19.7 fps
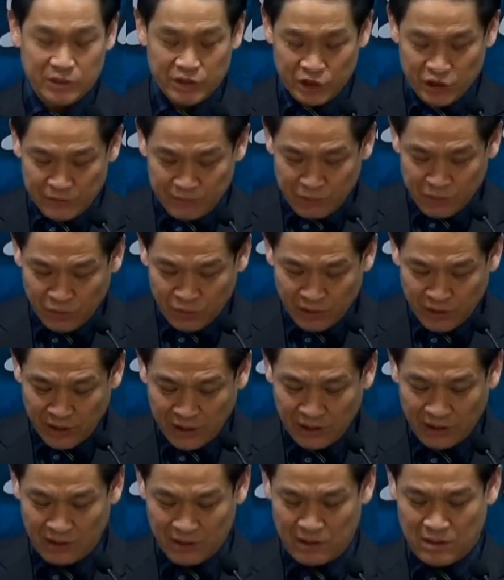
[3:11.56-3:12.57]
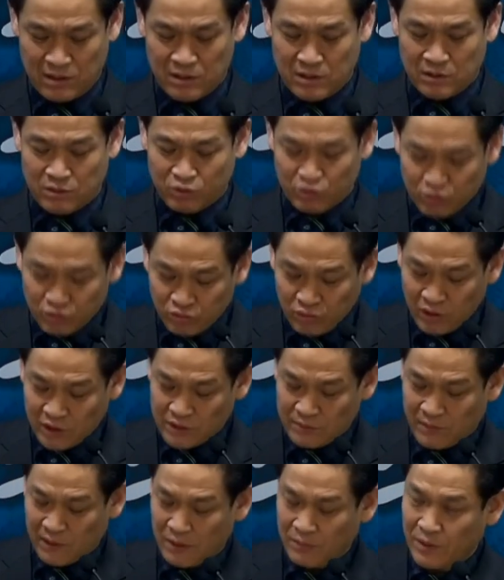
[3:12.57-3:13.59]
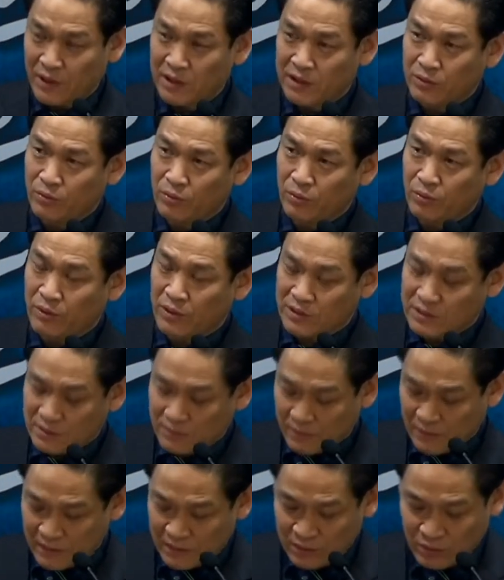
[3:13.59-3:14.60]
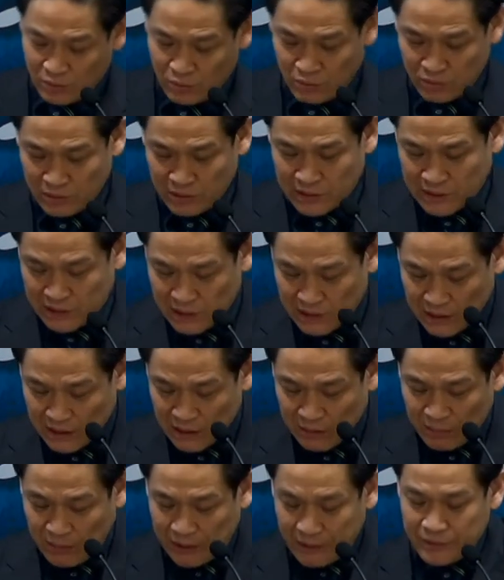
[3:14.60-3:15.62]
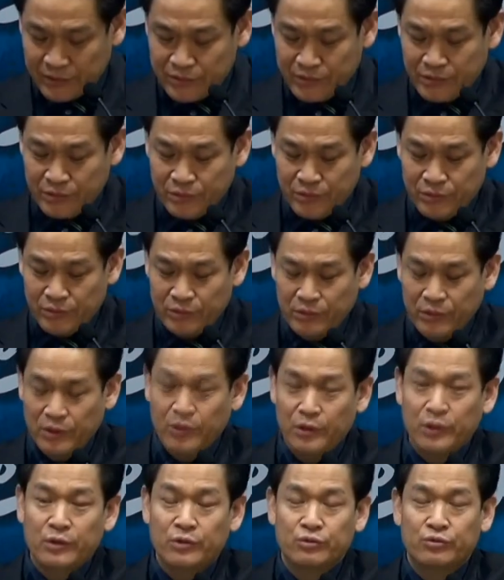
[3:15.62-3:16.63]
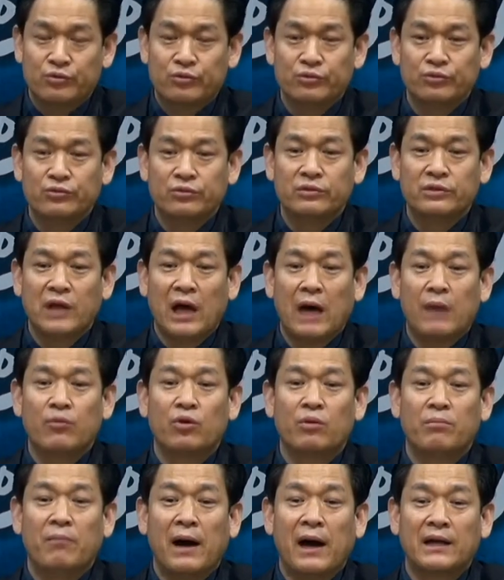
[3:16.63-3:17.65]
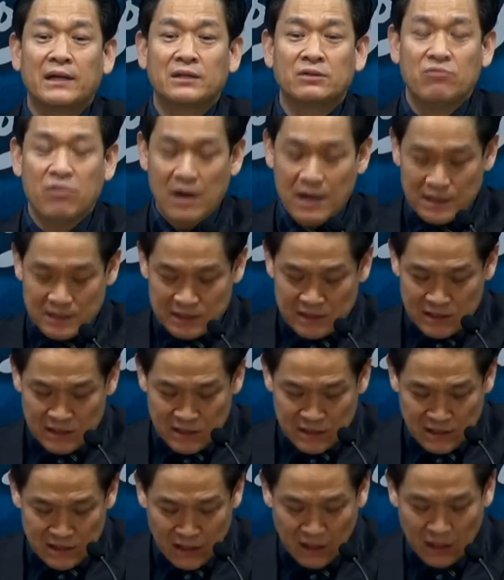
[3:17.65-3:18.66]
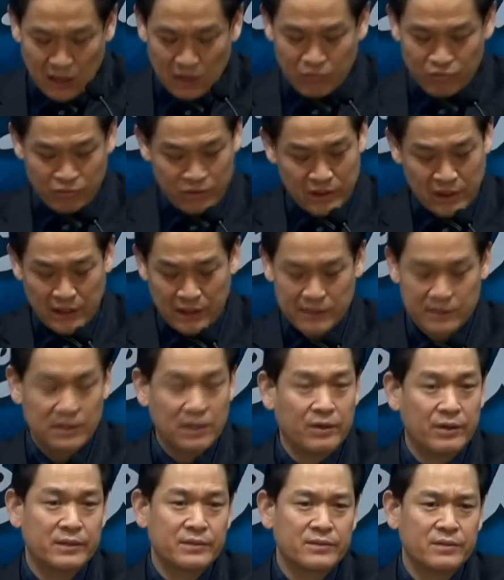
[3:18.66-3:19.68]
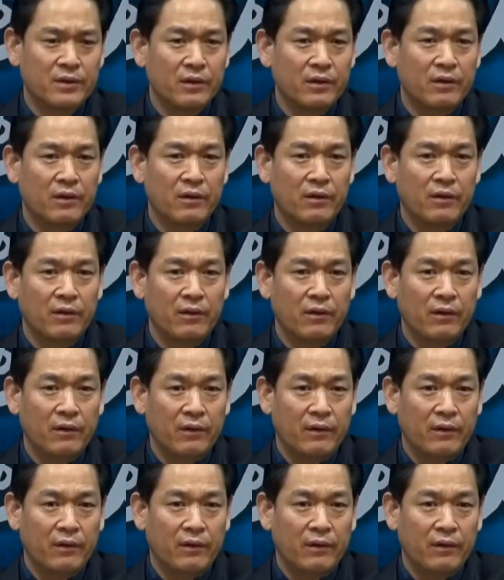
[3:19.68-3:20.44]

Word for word: 지난 12월에 중국에서 발병한 이 코로나 바이러스는요. 중국 다음으로 많은 확진자가 우리나라에서 나왔어요.